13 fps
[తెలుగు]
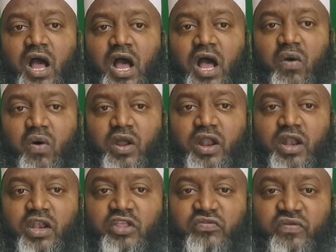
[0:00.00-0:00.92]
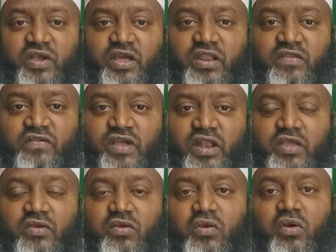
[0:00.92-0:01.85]
ఆహ్వానాన్ని
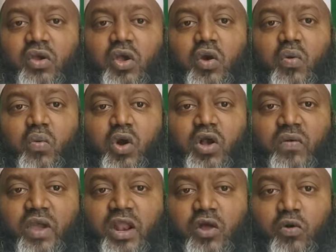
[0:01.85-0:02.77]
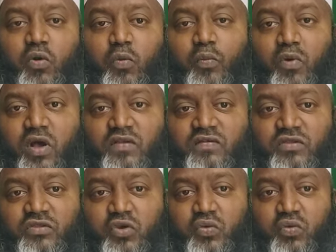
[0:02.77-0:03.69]
స్వీకరించాలి ఒకవేళ
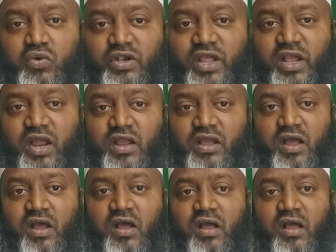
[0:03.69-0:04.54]
ఉపవాసంతో ఉంటే గనక